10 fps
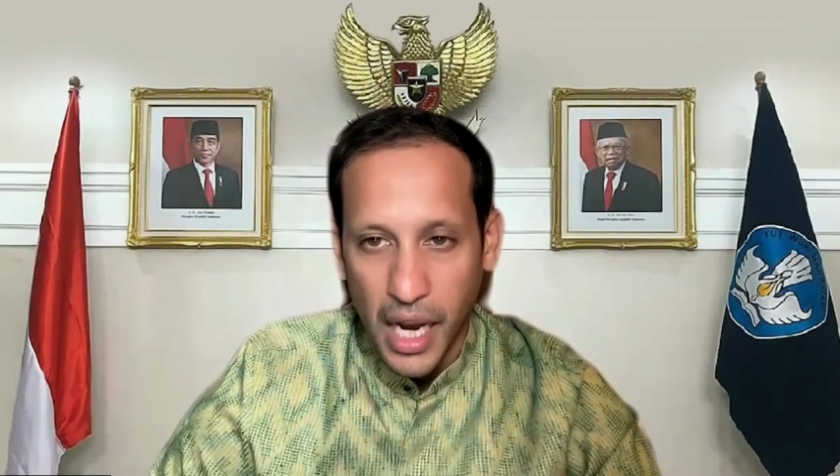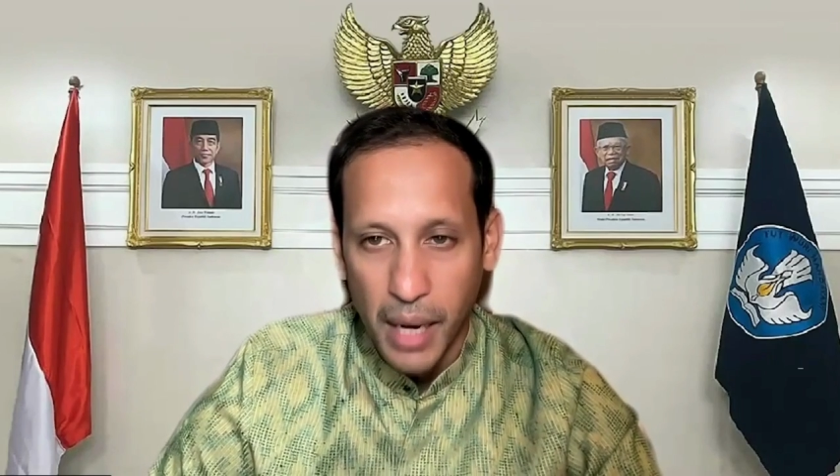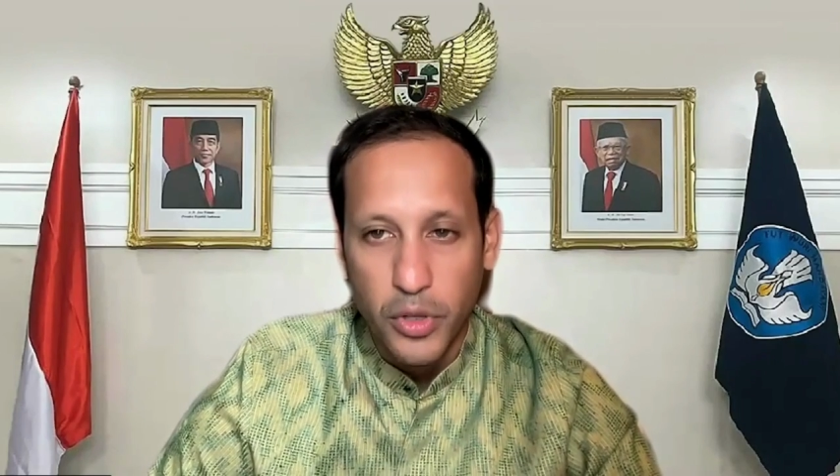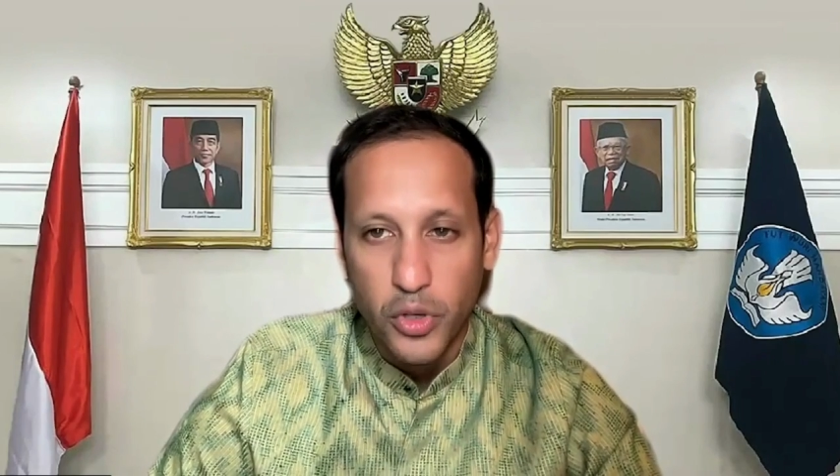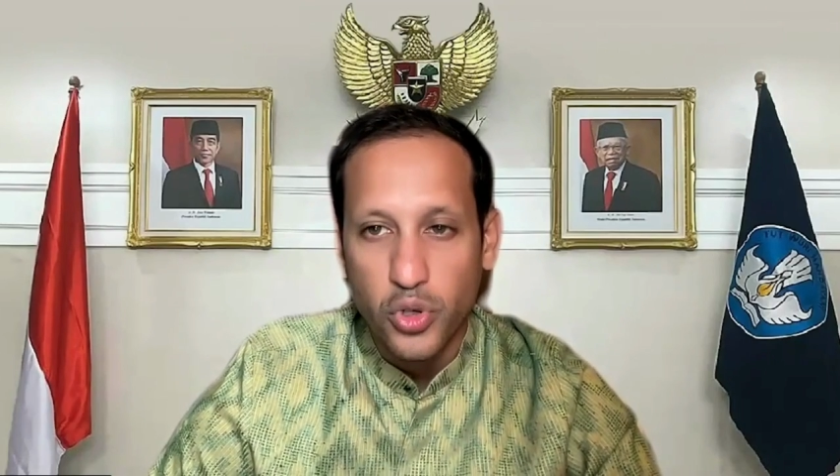
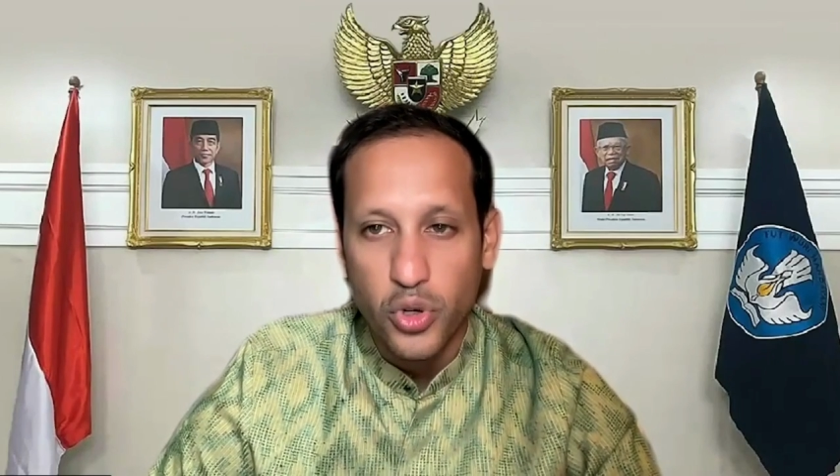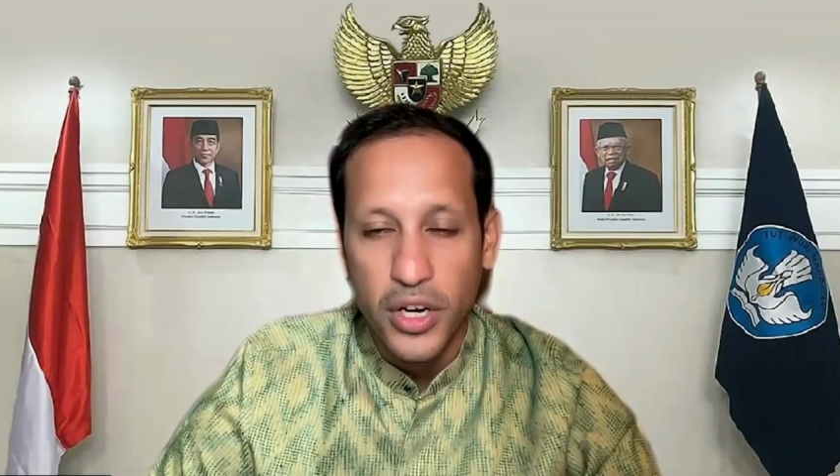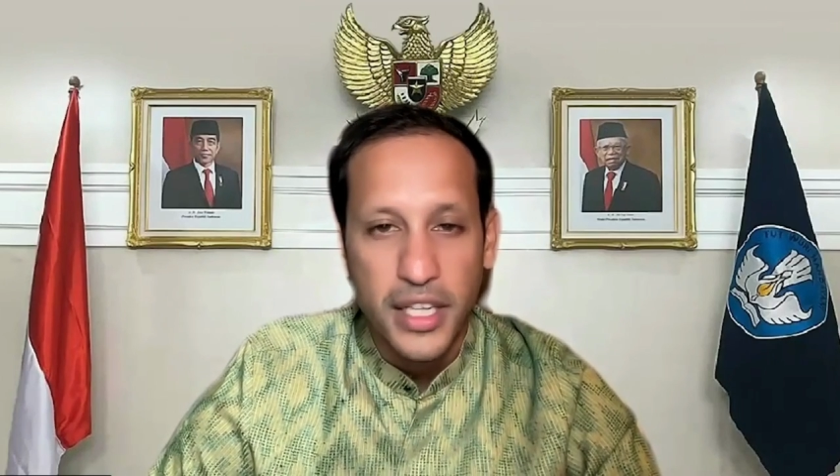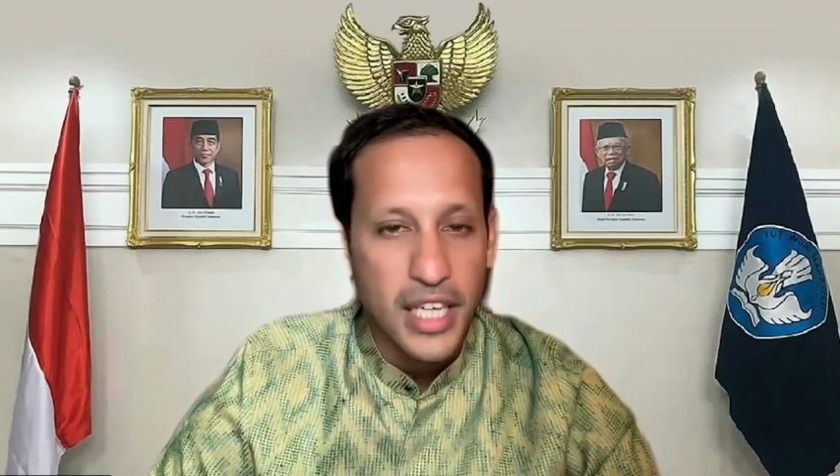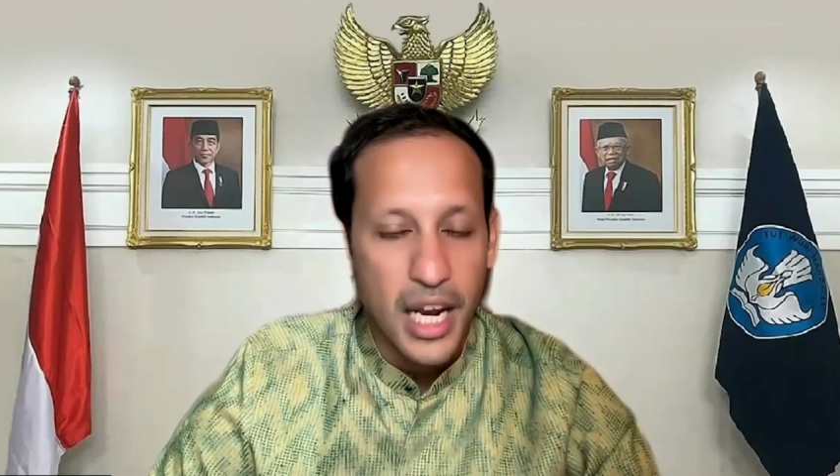dalam menyusun
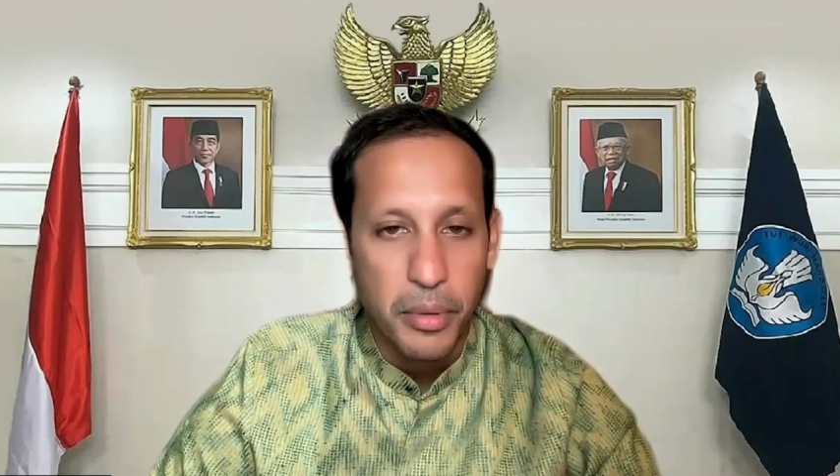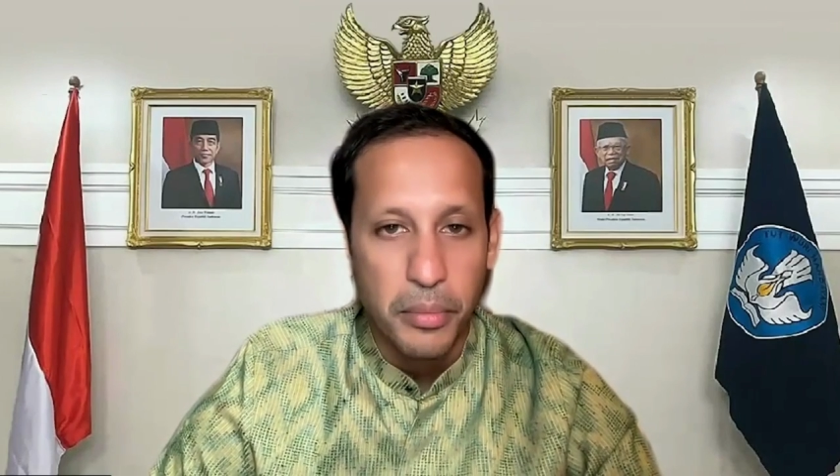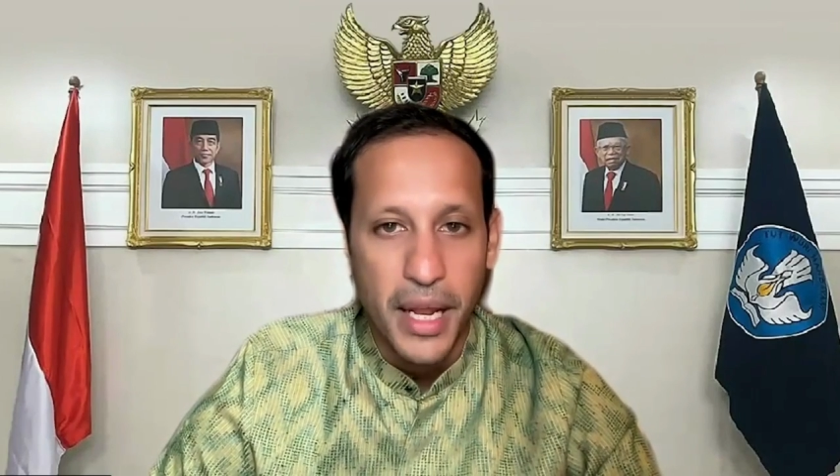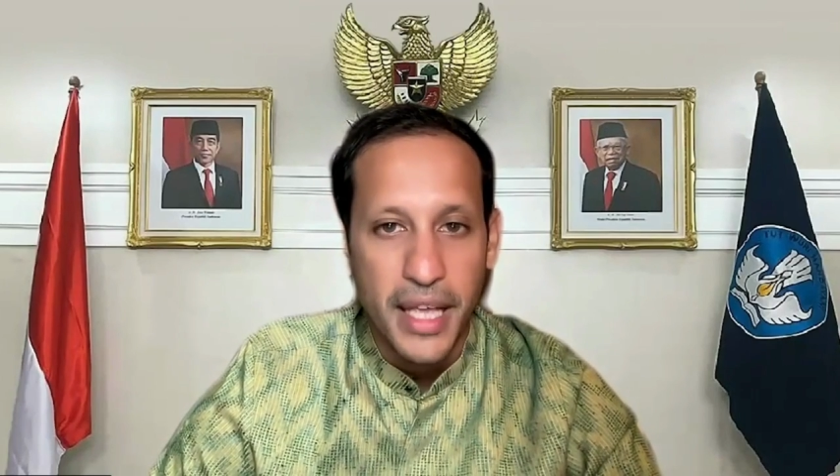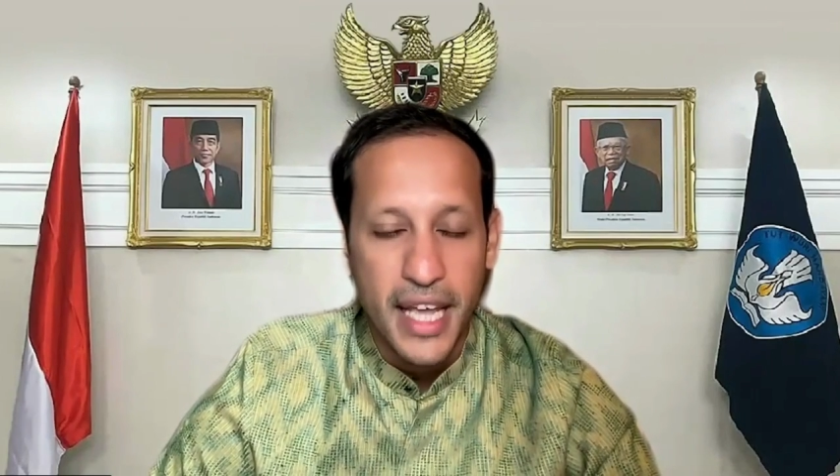rencana
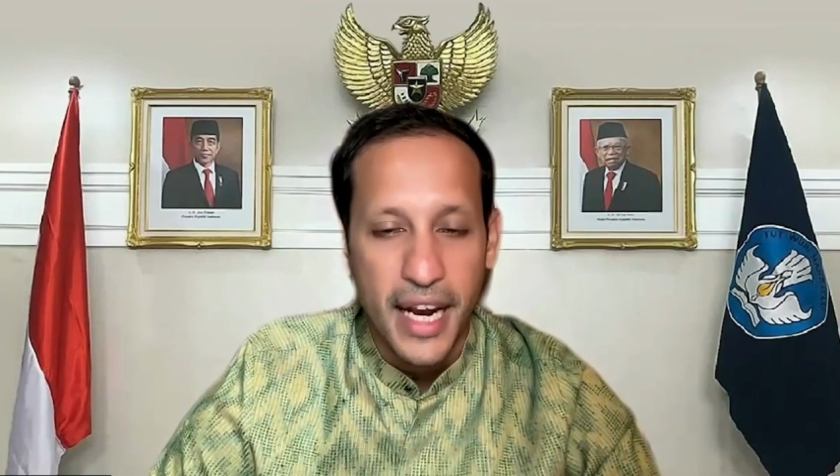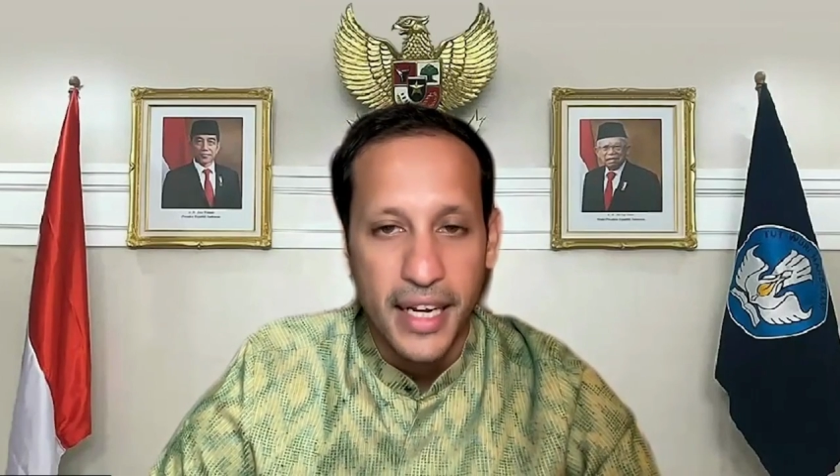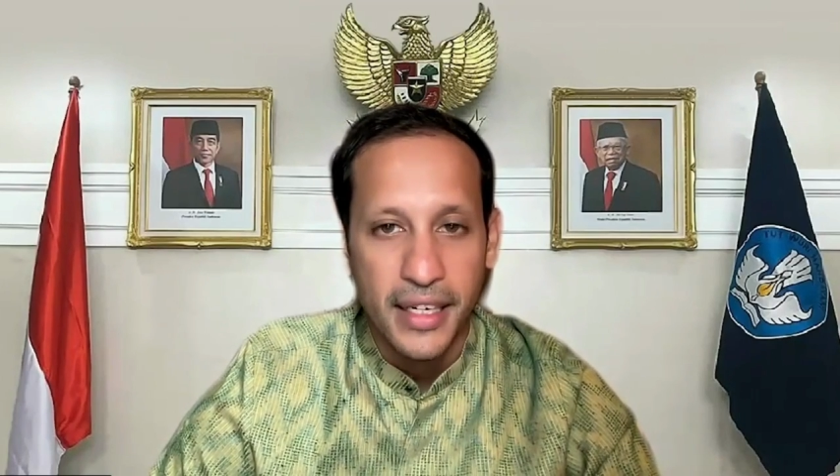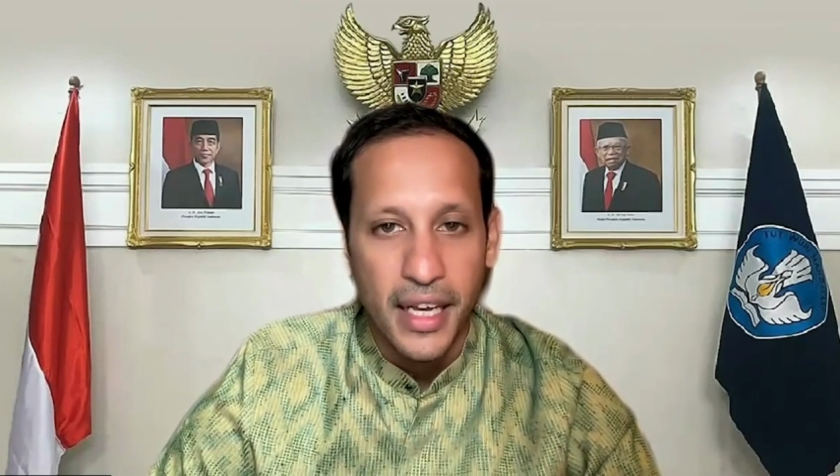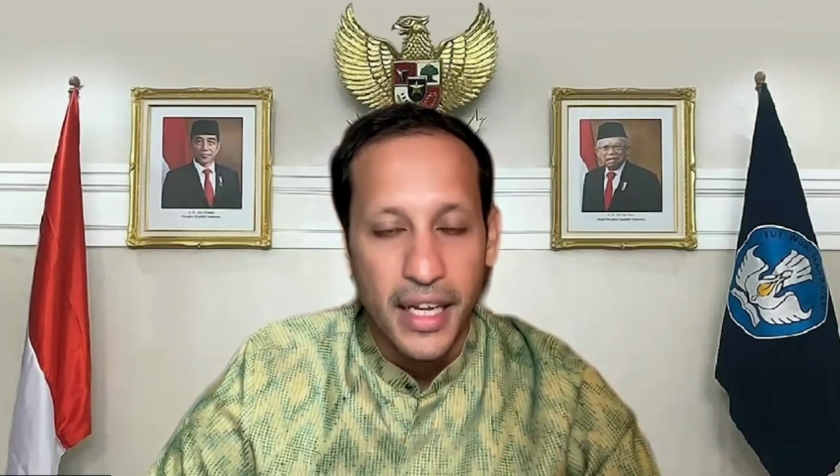
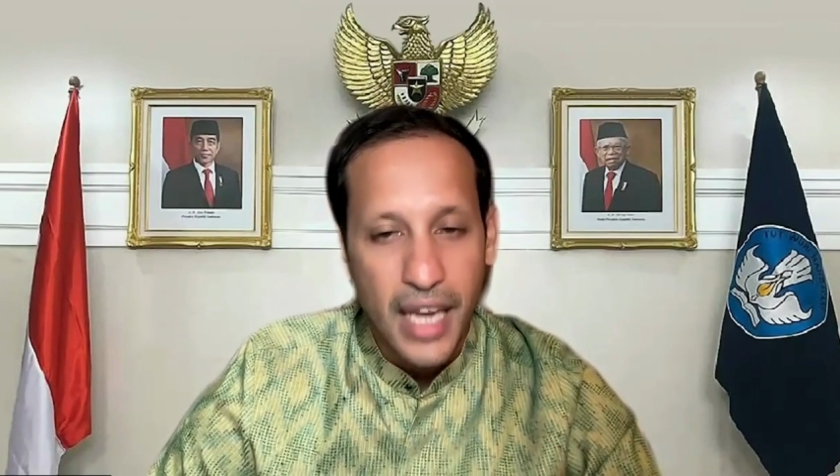pembelajaran